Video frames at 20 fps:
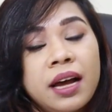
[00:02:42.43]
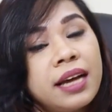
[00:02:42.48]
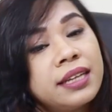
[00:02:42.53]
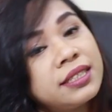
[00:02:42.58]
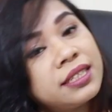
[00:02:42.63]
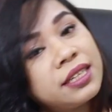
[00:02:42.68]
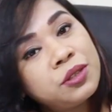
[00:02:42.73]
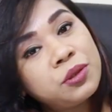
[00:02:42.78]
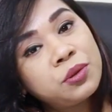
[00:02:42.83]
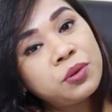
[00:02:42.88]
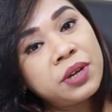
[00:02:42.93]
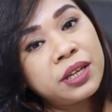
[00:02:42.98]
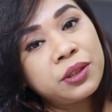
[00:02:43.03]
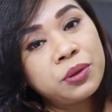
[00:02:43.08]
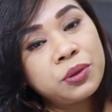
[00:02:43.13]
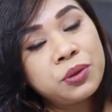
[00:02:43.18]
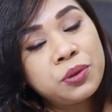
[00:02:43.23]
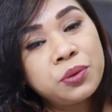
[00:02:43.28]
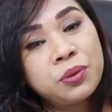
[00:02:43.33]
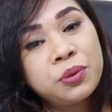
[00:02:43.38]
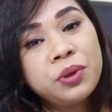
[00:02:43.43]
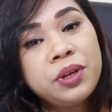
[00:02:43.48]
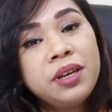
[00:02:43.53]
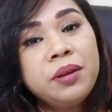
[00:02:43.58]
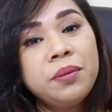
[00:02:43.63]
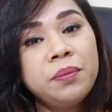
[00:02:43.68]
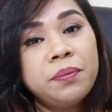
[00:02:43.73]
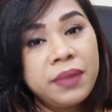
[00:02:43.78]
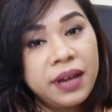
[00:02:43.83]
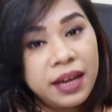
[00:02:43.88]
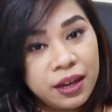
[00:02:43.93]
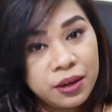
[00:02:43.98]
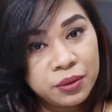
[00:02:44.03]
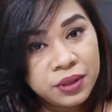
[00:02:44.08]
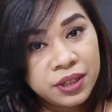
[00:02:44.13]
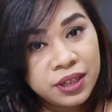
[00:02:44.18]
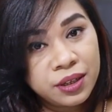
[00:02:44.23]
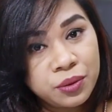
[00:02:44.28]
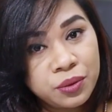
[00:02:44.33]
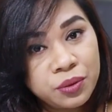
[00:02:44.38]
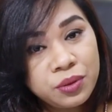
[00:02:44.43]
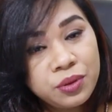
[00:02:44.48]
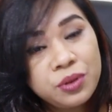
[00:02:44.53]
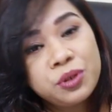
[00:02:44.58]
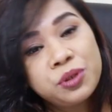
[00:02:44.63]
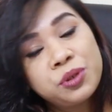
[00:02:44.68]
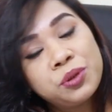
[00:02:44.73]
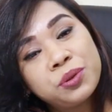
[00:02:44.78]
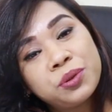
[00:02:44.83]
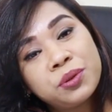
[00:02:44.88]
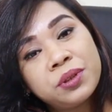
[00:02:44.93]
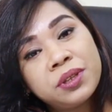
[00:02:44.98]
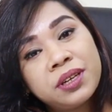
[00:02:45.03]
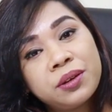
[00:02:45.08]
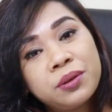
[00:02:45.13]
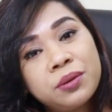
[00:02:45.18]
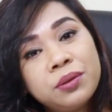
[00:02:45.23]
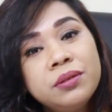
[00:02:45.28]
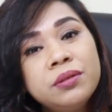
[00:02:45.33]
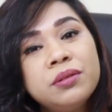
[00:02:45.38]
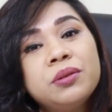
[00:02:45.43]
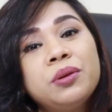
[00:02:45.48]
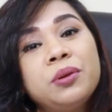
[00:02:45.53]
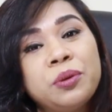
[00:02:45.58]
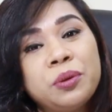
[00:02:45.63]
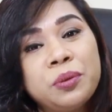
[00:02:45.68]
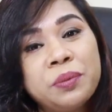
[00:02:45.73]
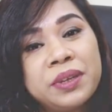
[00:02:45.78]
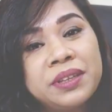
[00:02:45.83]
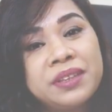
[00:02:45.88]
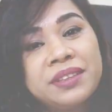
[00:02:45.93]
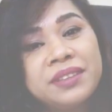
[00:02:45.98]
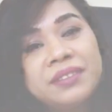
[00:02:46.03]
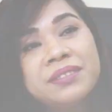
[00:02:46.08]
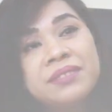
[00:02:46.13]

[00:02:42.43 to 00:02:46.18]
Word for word: আজকের জন্য এতটুকুই ভালো থাকুন সুস্থ থাকুন ধন্যবাদ